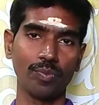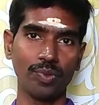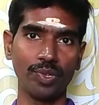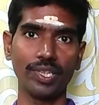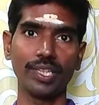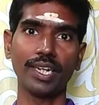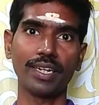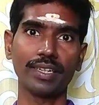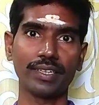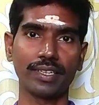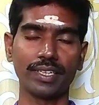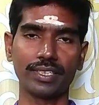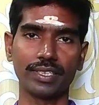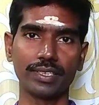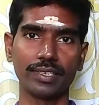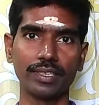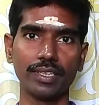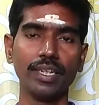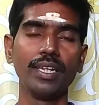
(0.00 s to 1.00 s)
புரிதலாக
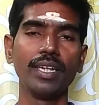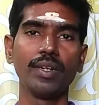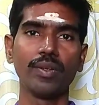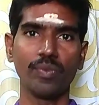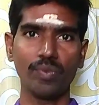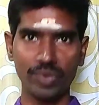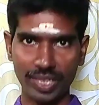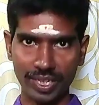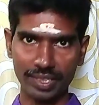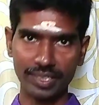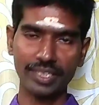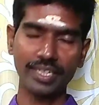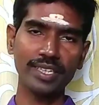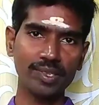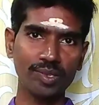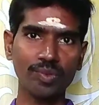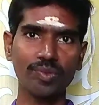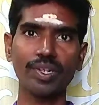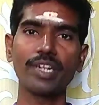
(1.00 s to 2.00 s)
கிடைச்சது உதாரணம்
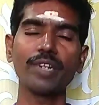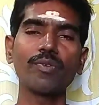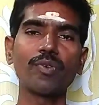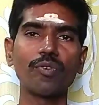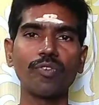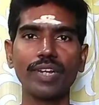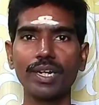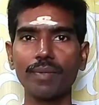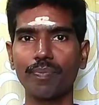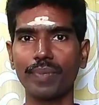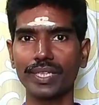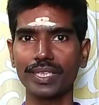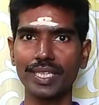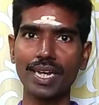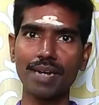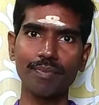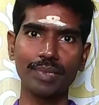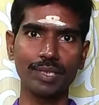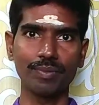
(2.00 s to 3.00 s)
இதே சுக்கரனே ஒரு வேலை
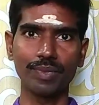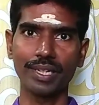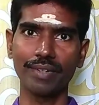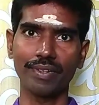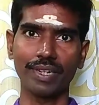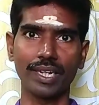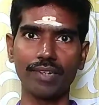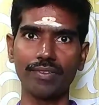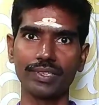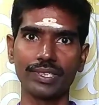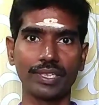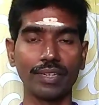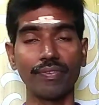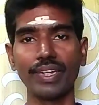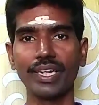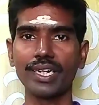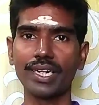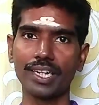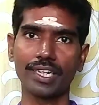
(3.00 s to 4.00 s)
பத்தாம் விதியாக வராருன்னு
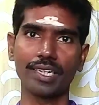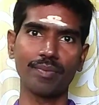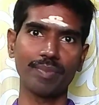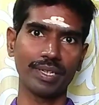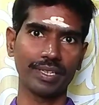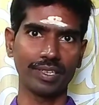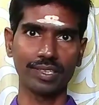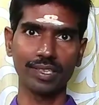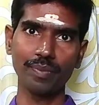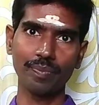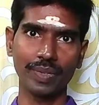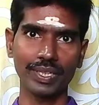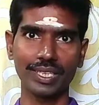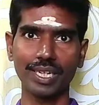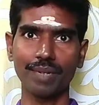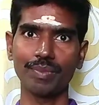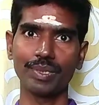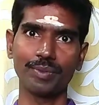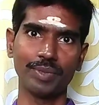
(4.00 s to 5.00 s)
வச்சுங்க வேறு லக்னமாக இருந்து
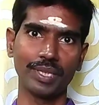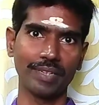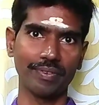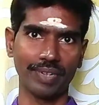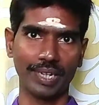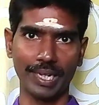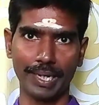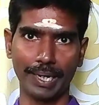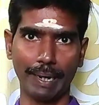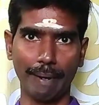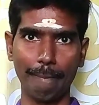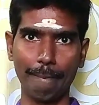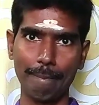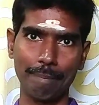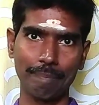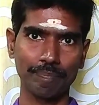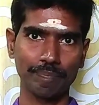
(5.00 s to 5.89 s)
பத்தாம் விதியாக வராருங்க